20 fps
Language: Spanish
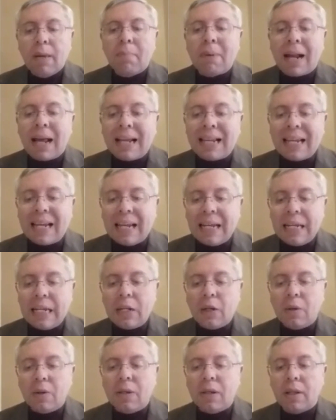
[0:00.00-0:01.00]
para que el
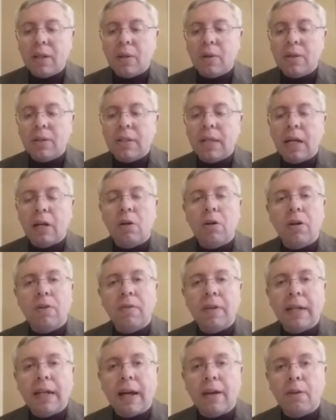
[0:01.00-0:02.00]
Hijo de Dios sea
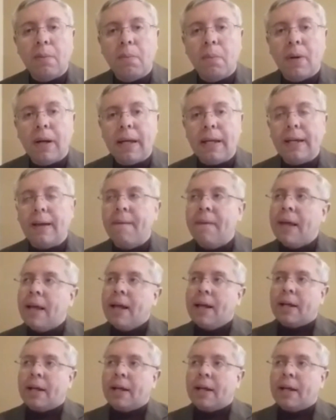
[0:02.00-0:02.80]
glorificado por ella.